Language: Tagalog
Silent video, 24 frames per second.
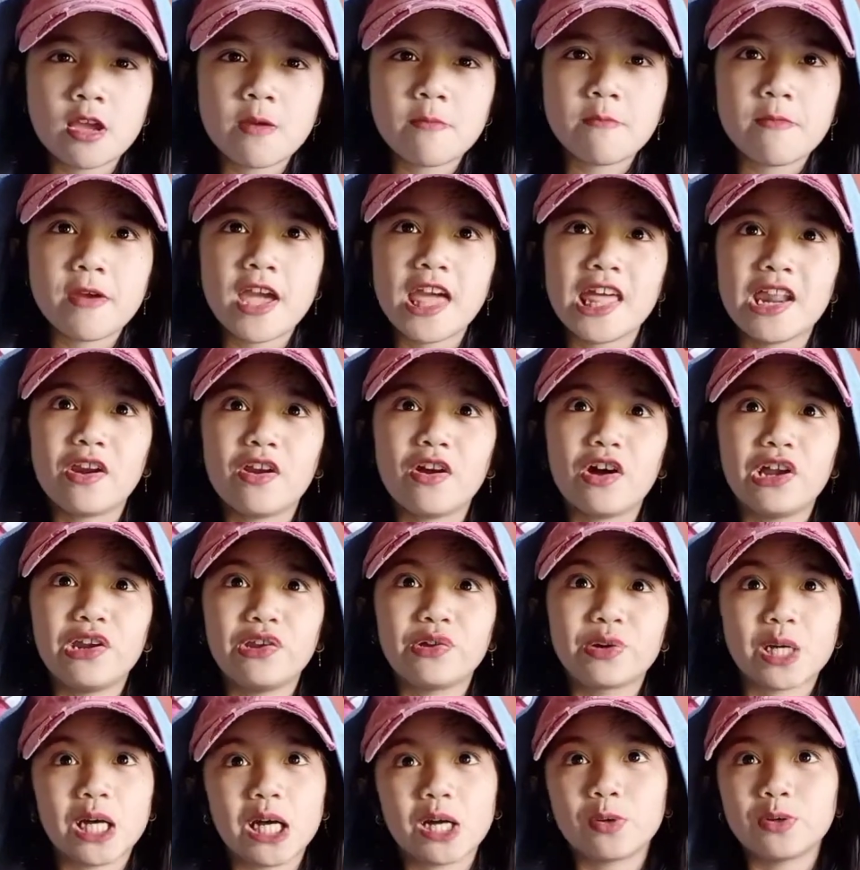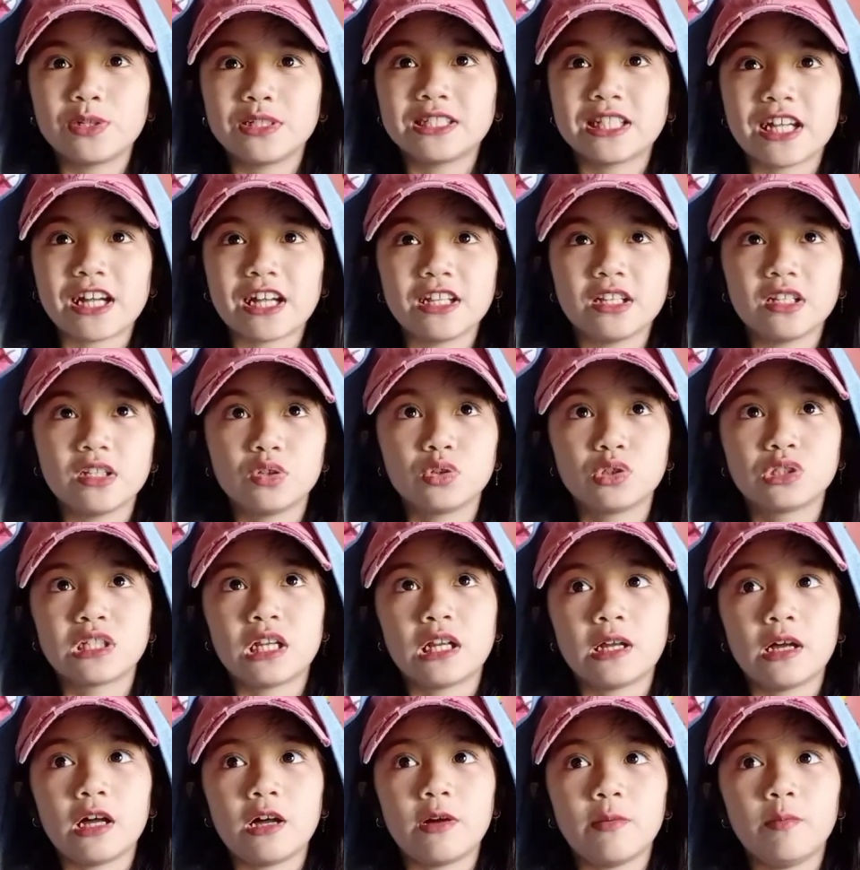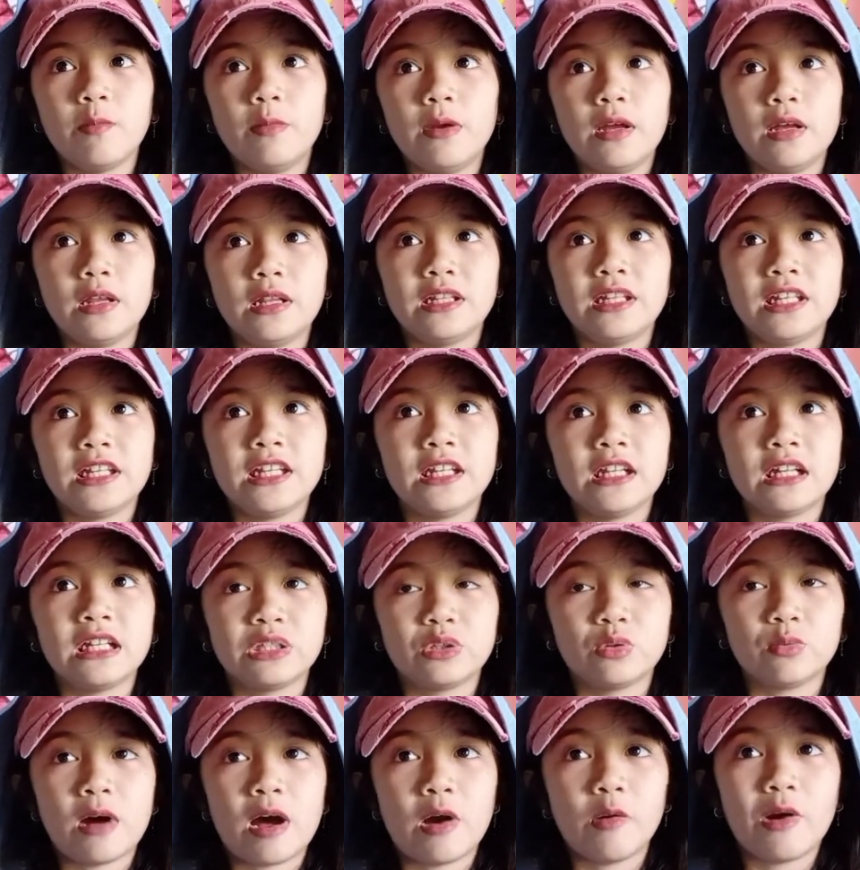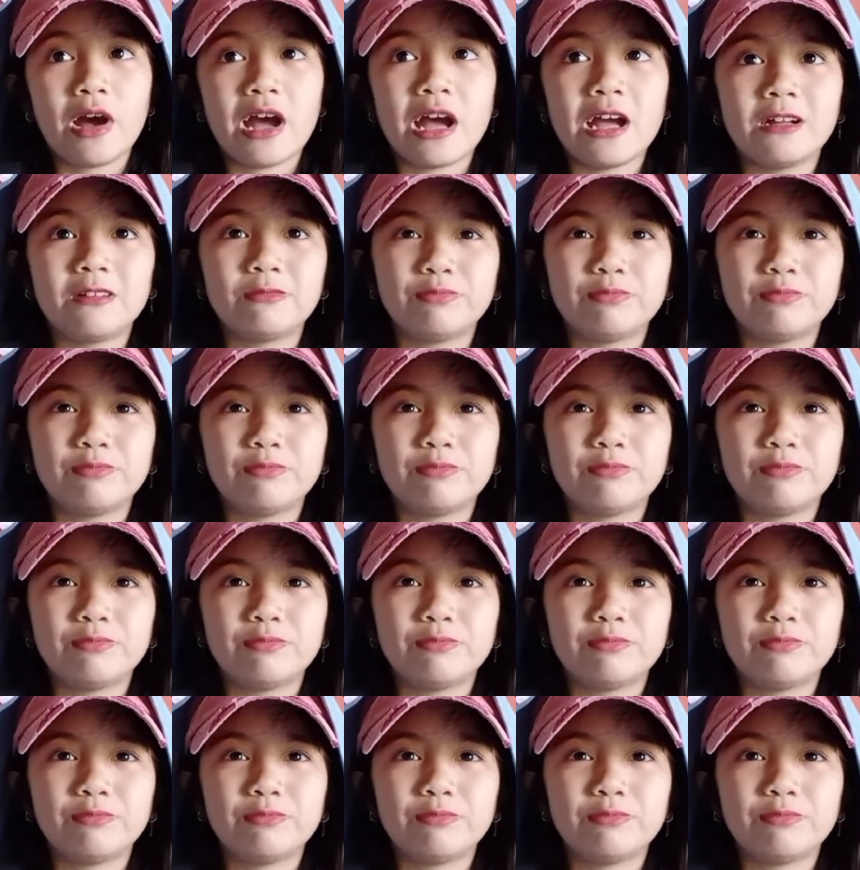Pero anong gagawin sa, sa may, hindi na tumawa?